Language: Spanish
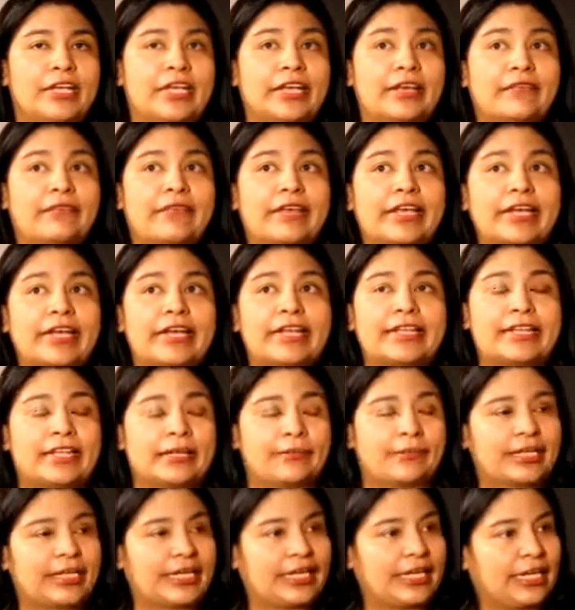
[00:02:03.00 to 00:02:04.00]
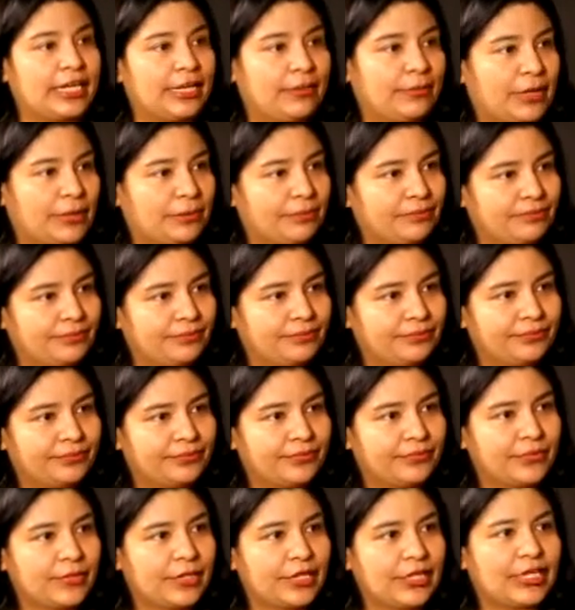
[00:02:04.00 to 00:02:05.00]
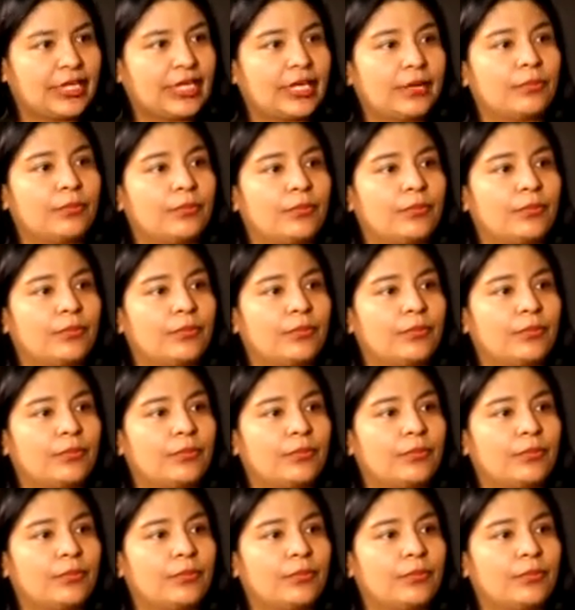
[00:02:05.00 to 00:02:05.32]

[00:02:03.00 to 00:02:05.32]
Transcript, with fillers: que vea el tema de clima y que